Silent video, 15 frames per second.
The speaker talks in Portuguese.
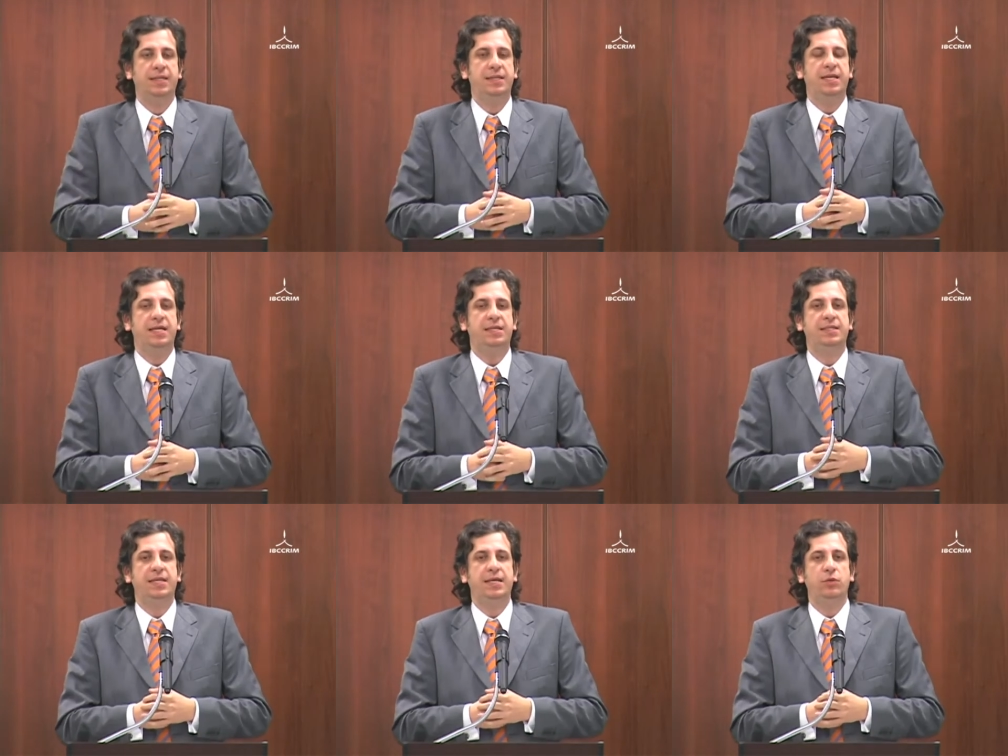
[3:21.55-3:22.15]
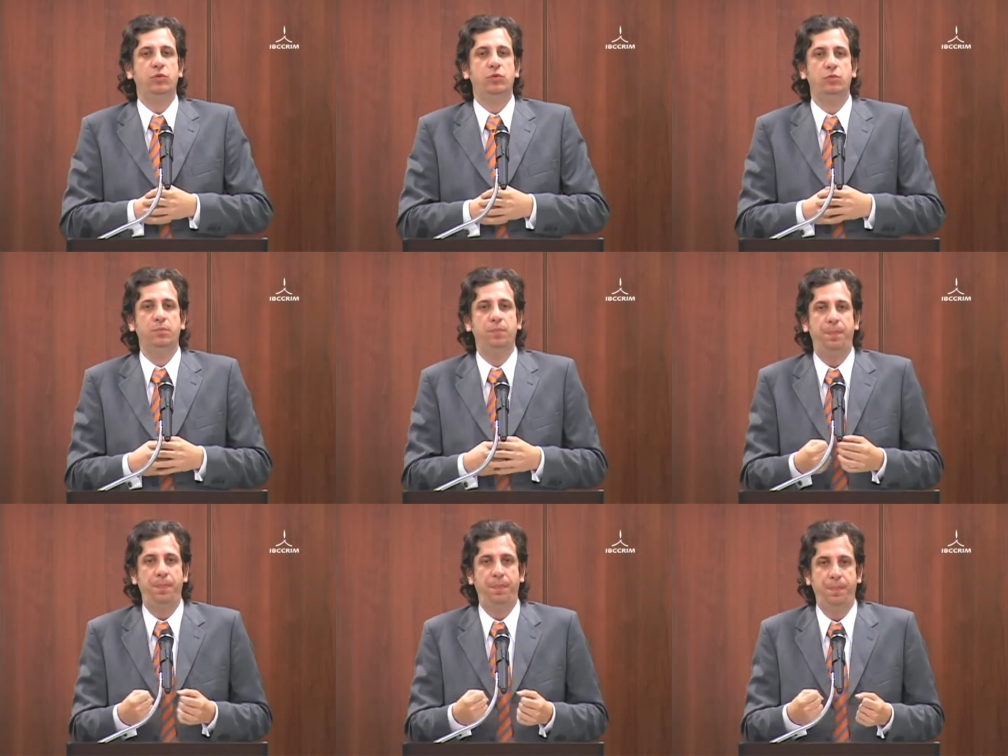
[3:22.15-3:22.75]
trazendo
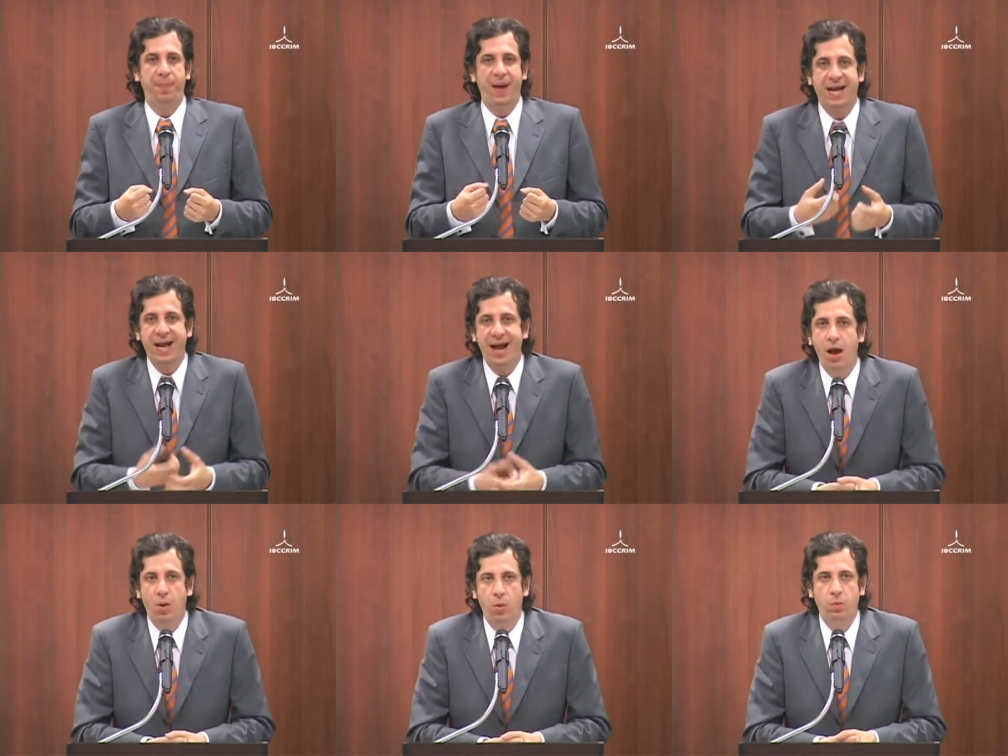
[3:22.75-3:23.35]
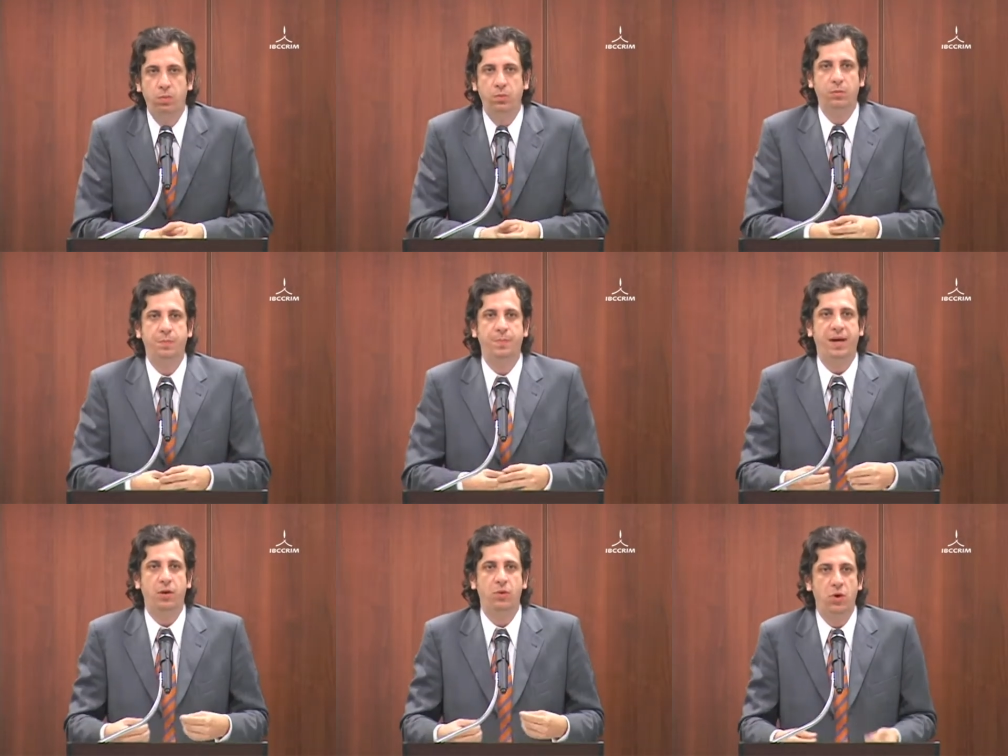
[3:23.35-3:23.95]
um pacal, um
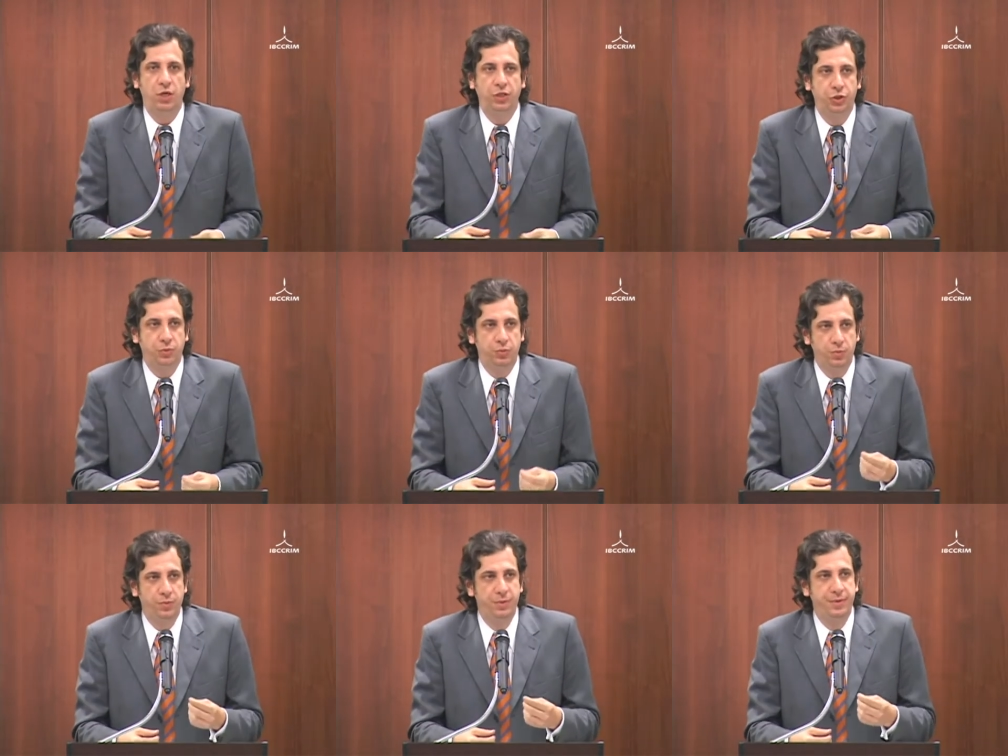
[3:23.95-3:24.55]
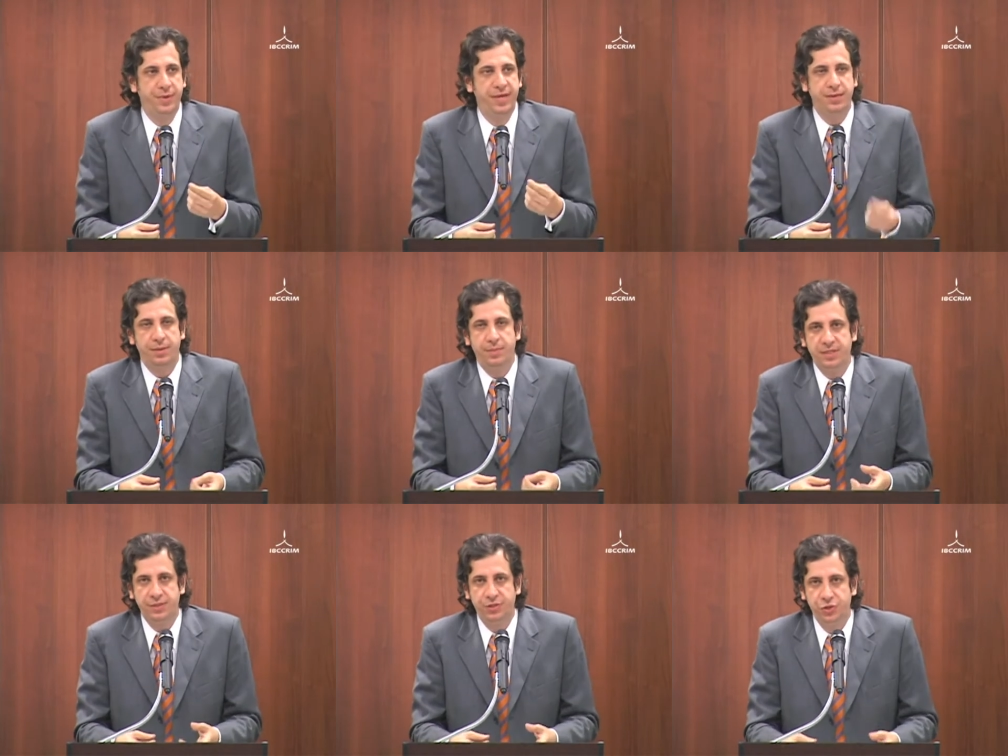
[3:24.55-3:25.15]
pacote com
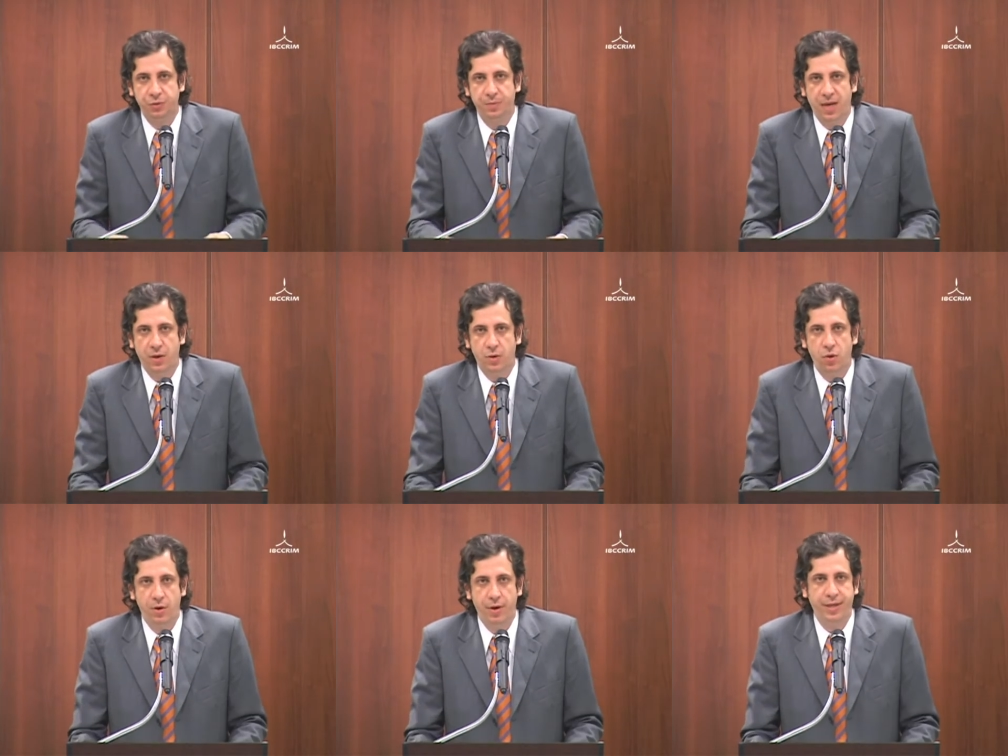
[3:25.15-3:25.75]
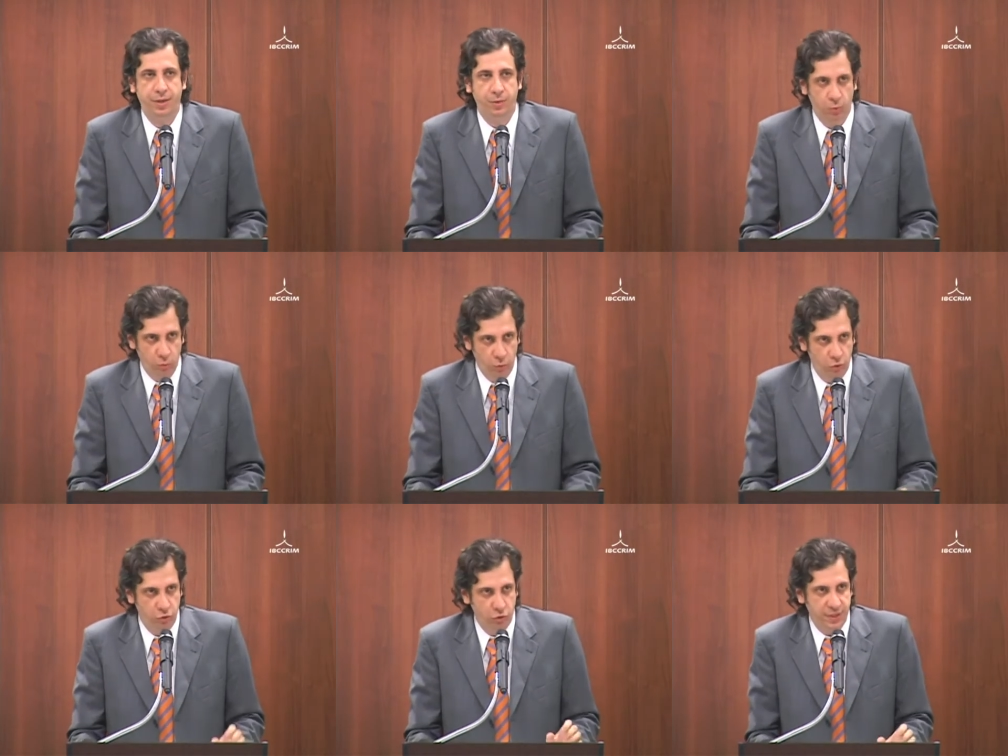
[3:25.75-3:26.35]
gramas de maconha,
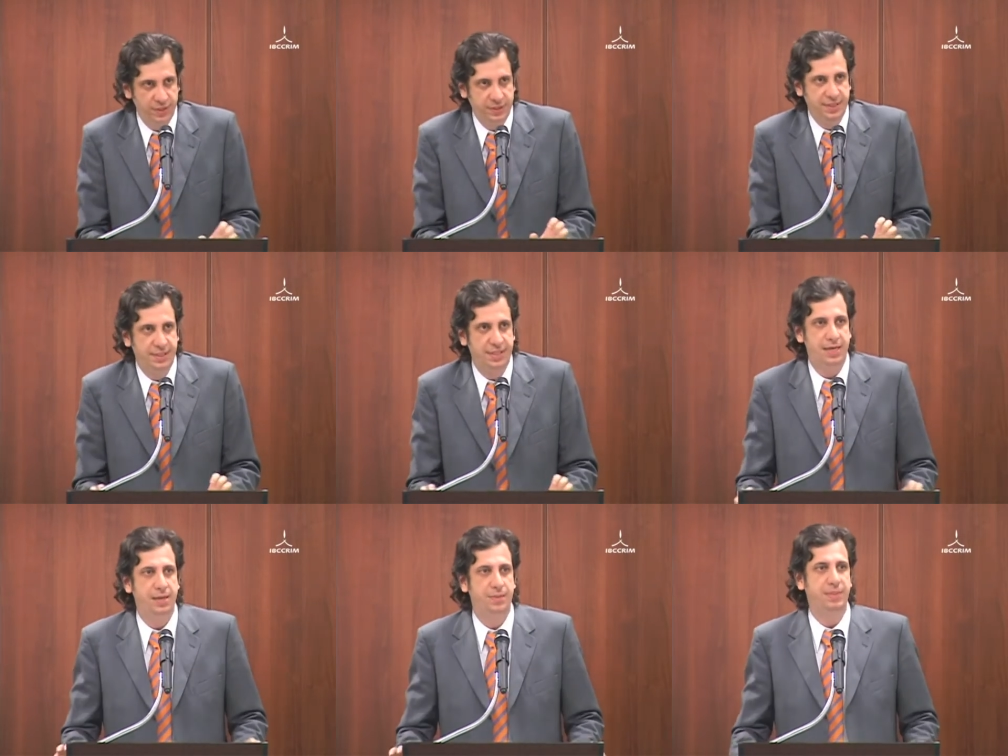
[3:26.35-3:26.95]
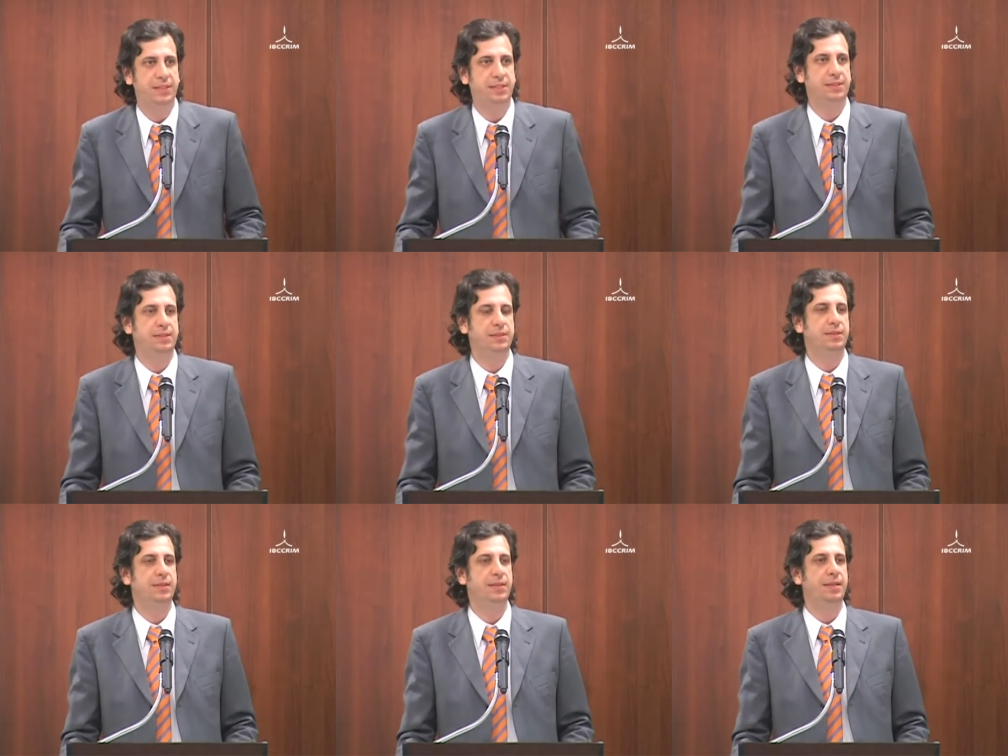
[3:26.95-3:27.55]
um ou dois
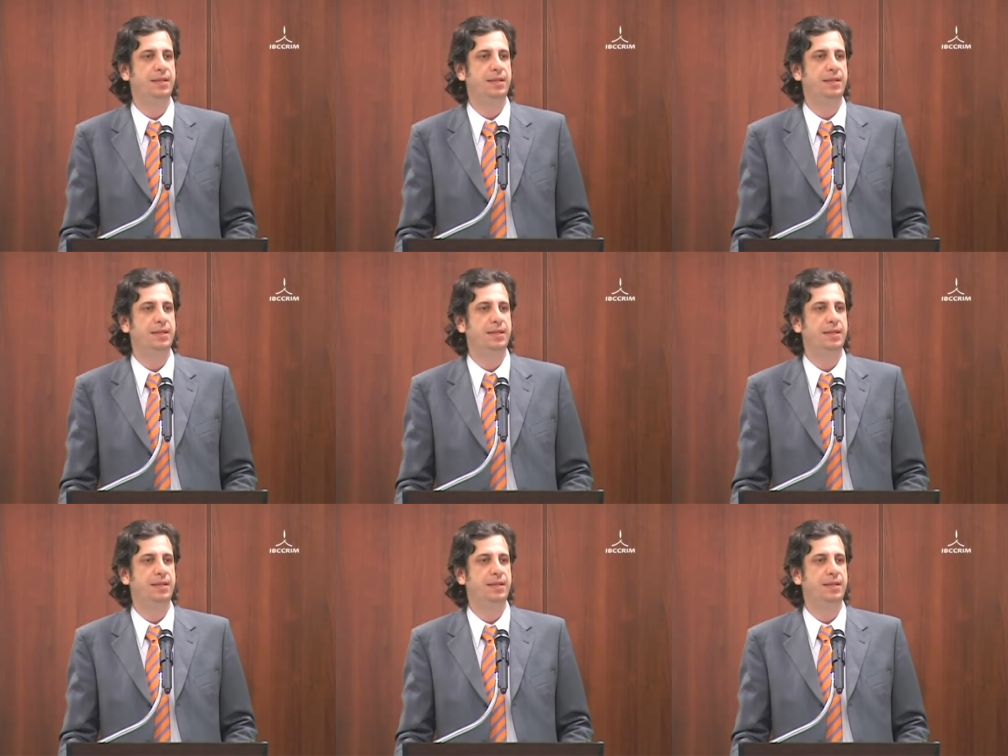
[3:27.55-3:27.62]
gramas,